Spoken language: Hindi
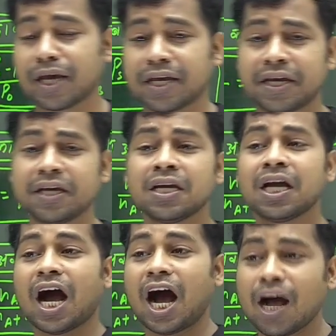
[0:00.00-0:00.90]
घड़ाइए
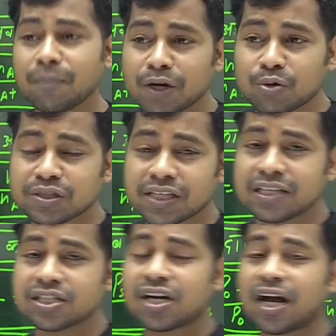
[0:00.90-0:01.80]
आप बिल्कुल
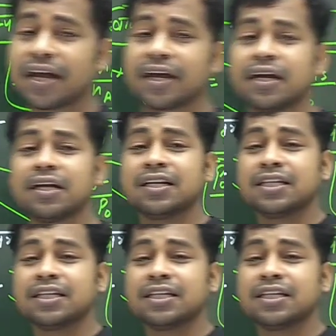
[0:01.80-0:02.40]
सही जगह आए हैं